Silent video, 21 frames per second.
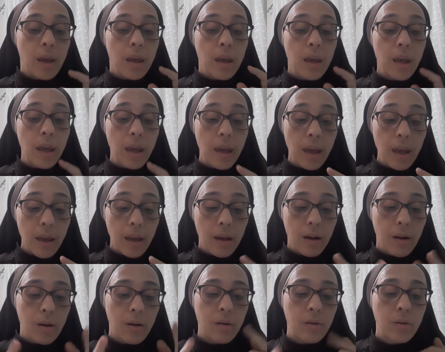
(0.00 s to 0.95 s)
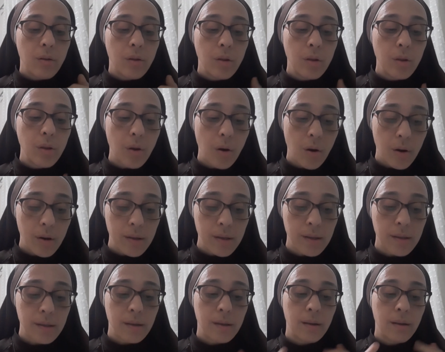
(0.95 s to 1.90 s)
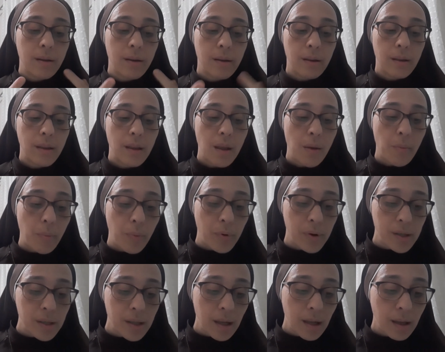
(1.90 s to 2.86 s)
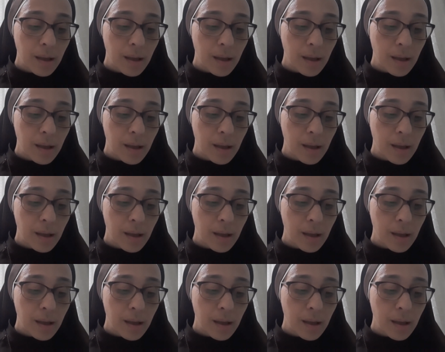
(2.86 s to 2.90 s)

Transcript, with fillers: e nós, depois